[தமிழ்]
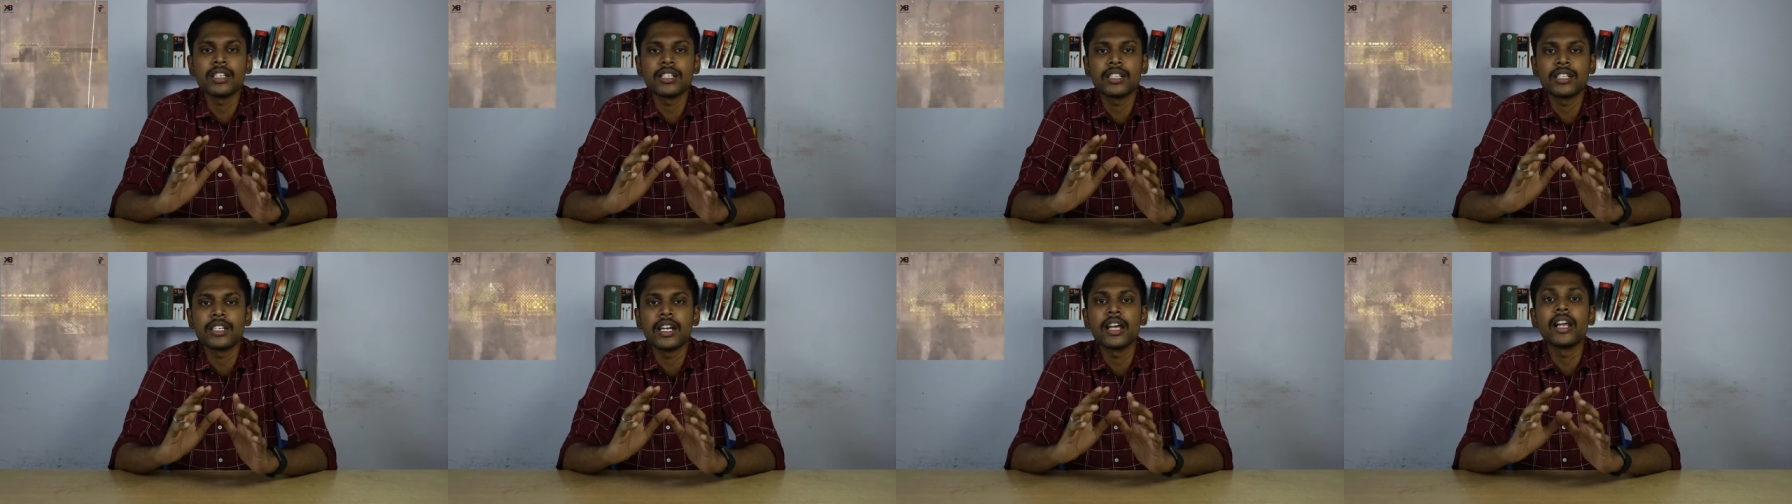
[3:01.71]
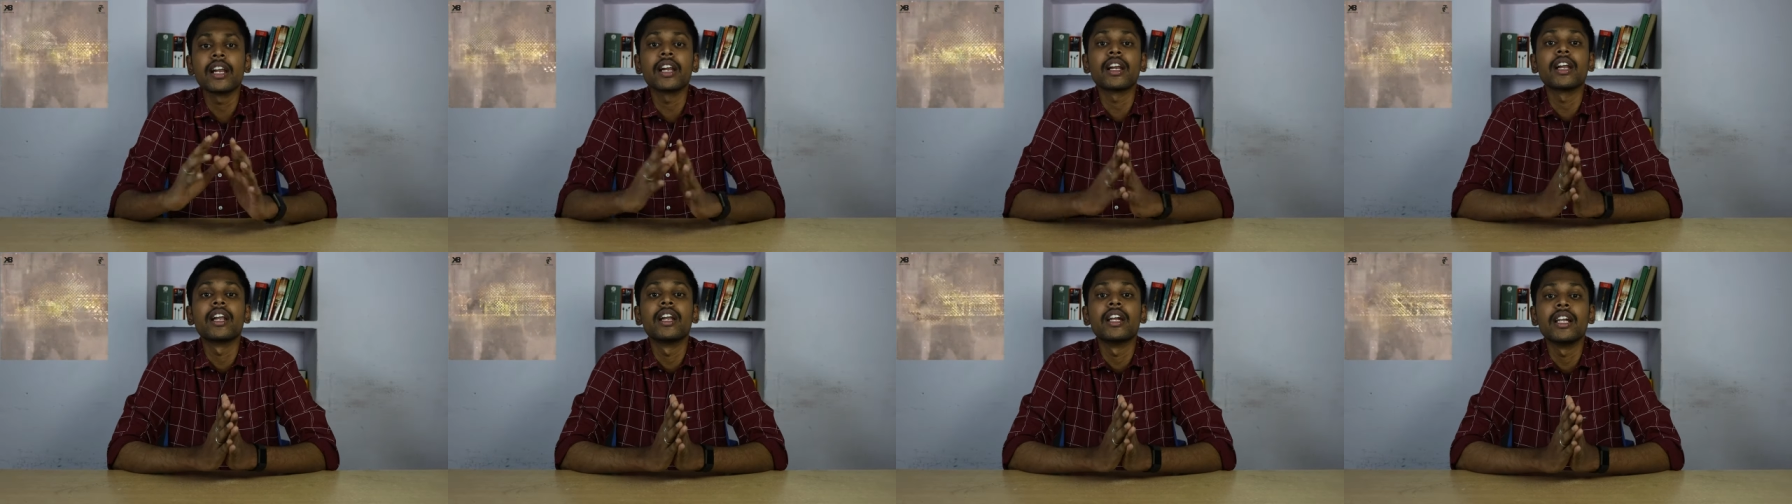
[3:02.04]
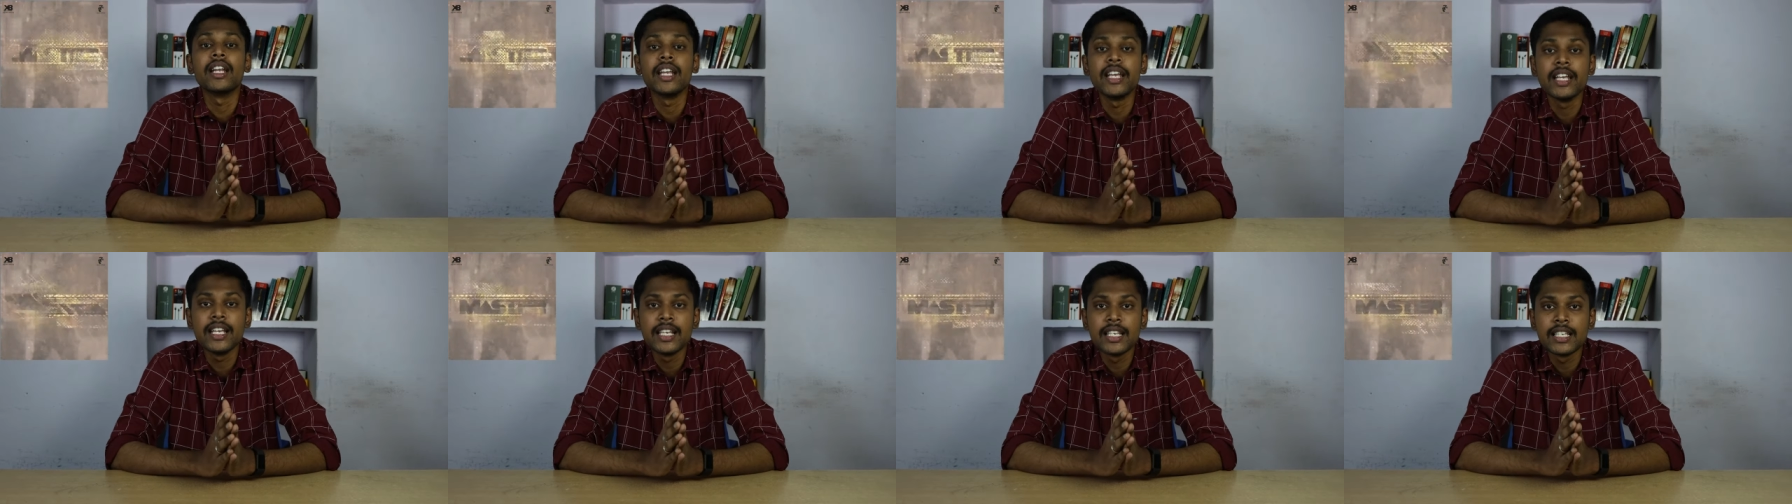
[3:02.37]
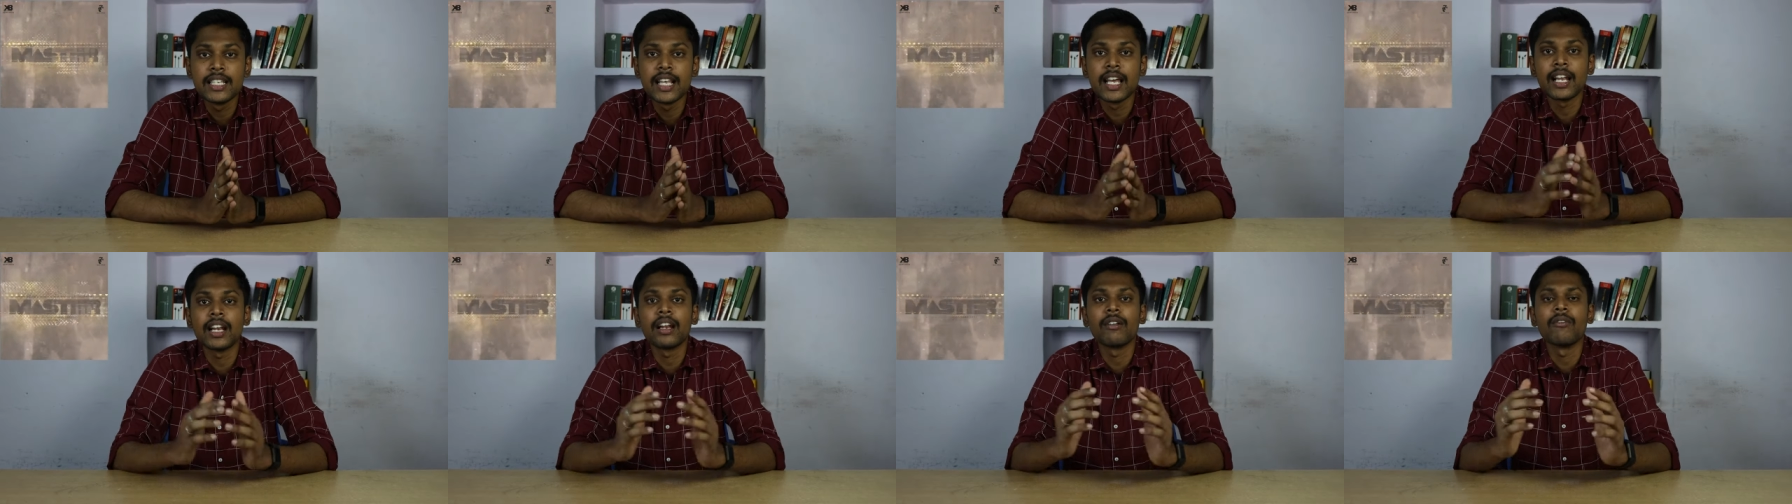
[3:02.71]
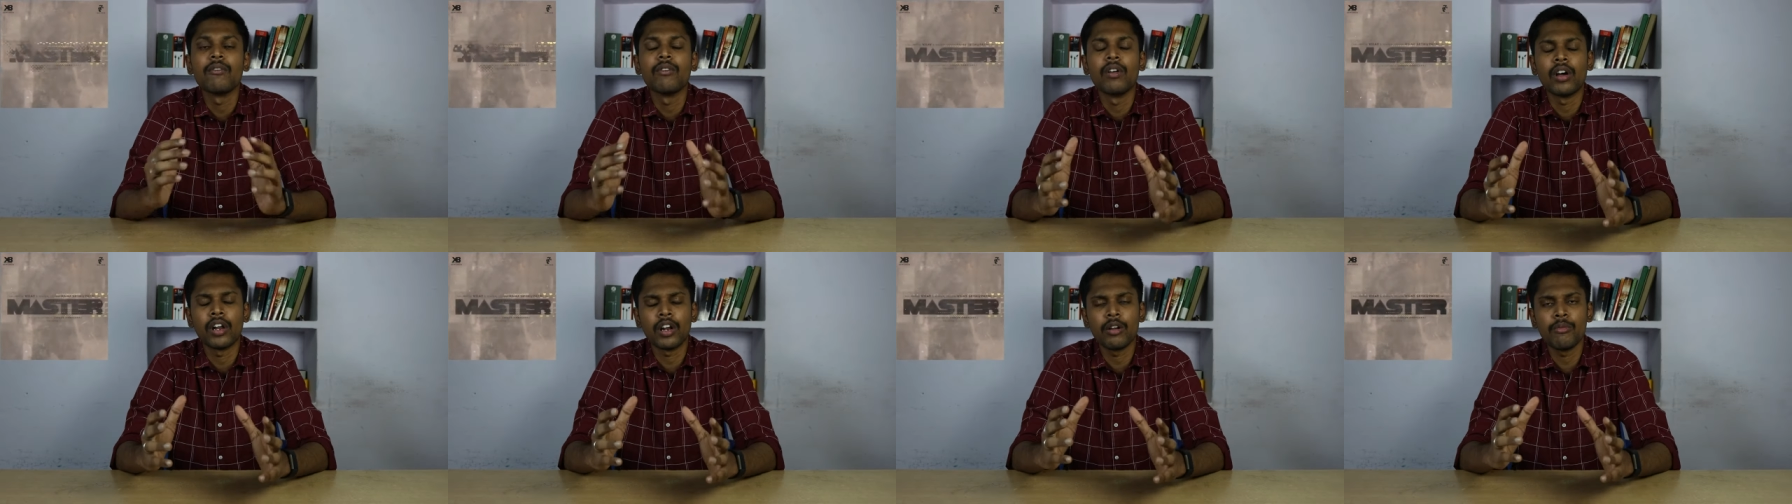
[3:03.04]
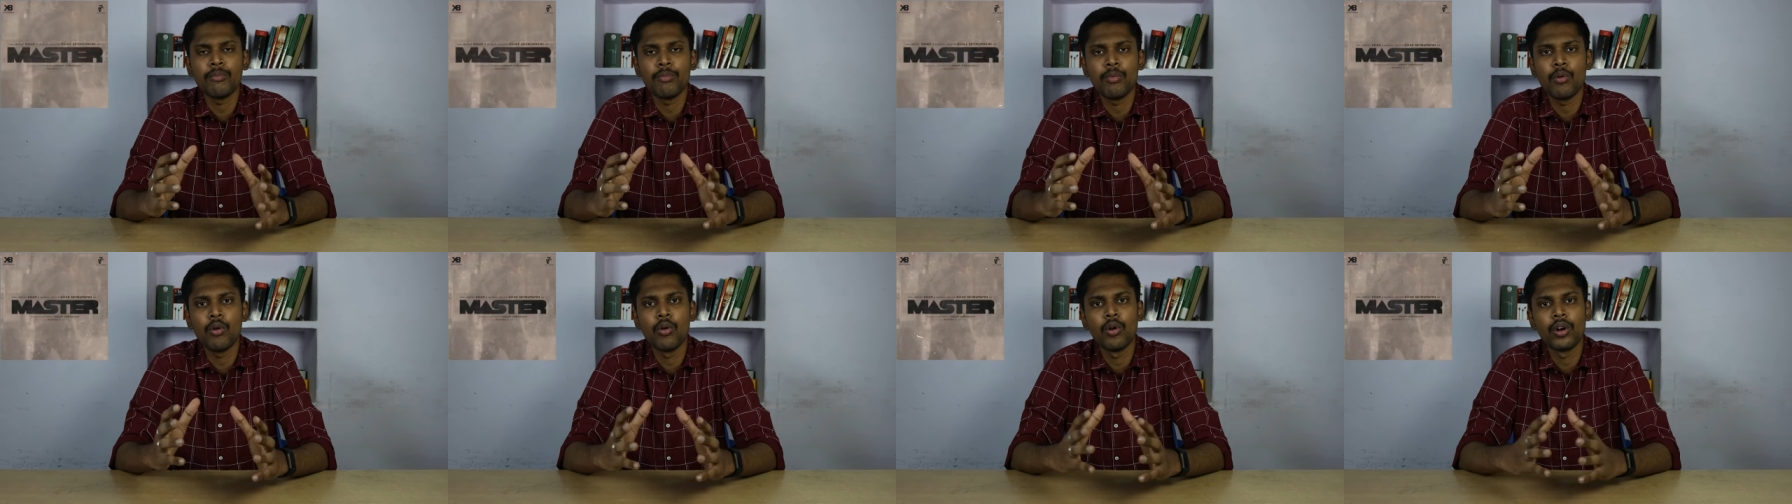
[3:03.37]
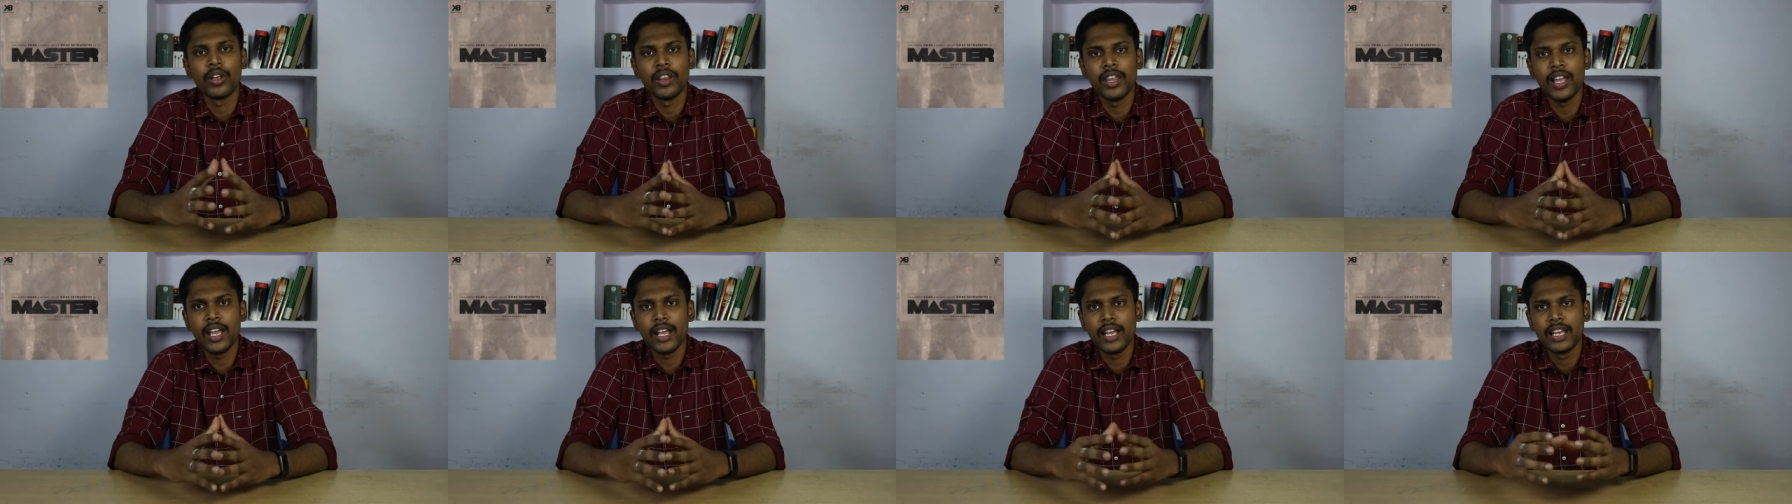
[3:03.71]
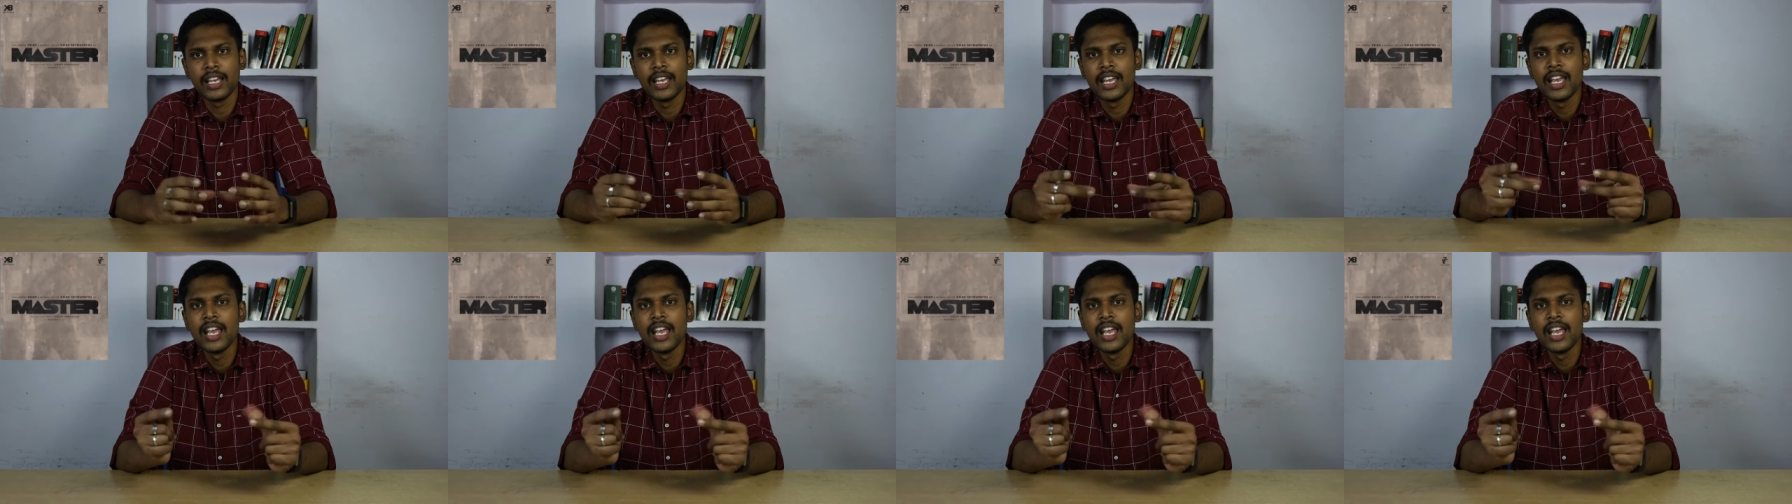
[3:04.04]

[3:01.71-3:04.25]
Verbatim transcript: மாஸ்டர் டீசர் வரப்போகுது